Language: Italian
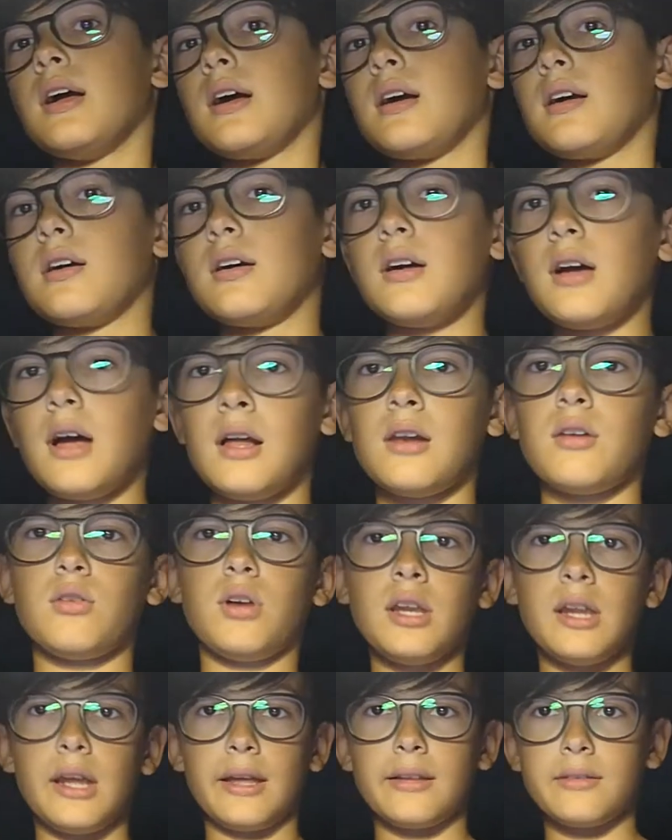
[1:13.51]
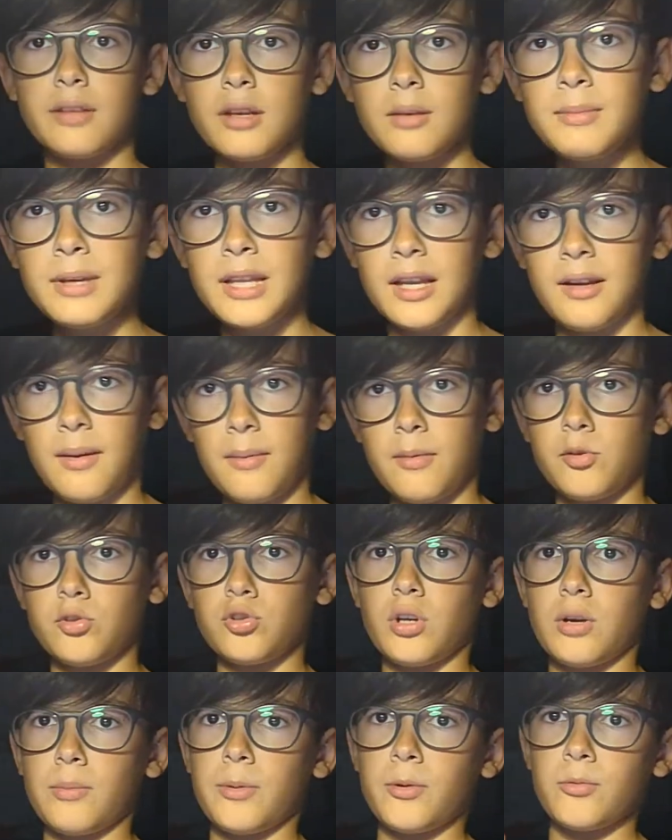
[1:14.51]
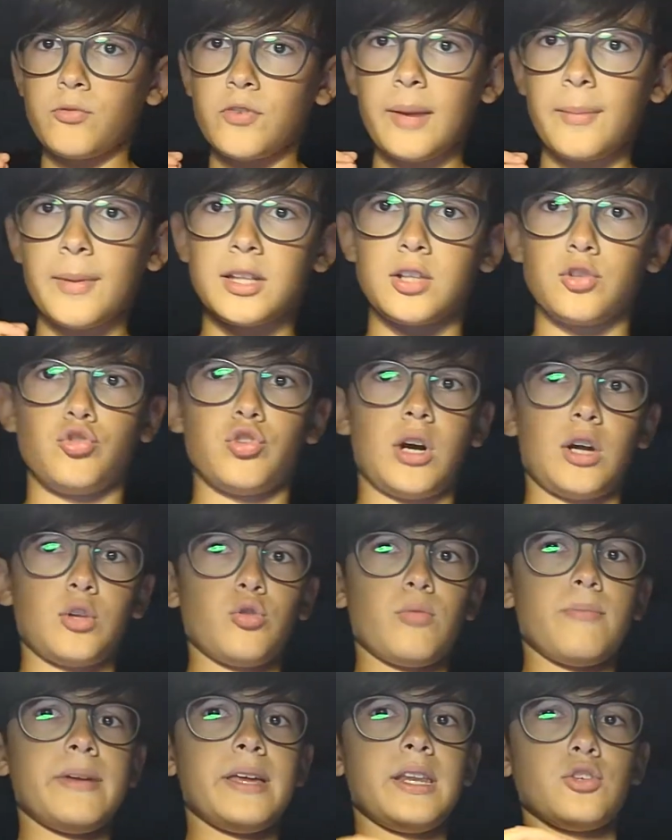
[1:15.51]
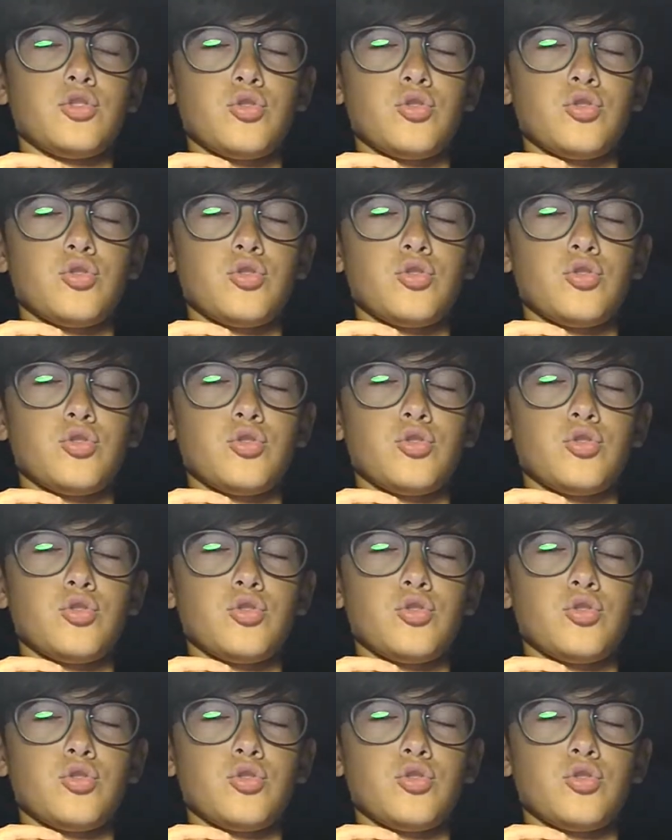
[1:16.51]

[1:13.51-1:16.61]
Eh, allora, niente, il Milan abbiamo veramente giocato bene,